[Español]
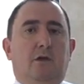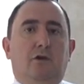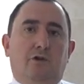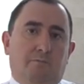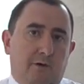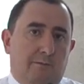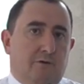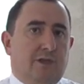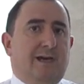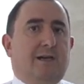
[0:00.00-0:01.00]
No
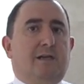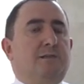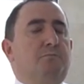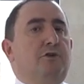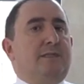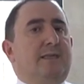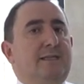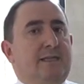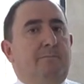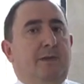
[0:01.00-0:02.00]
podemos dar
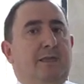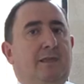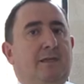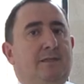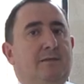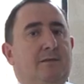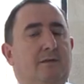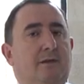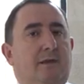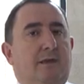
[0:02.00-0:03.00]
respuestas a medias.
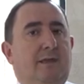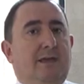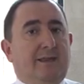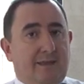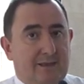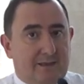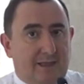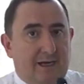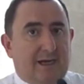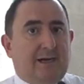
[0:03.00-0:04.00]
Y
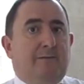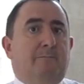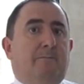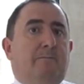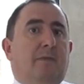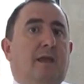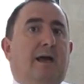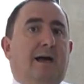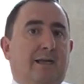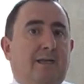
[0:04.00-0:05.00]
aceptar
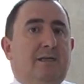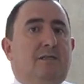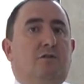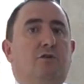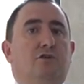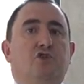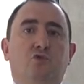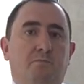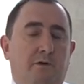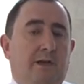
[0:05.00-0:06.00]
a Cristo
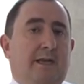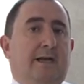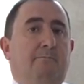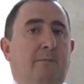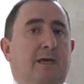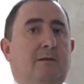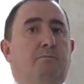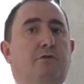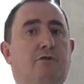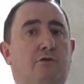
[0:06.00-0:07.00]
supone cambiar por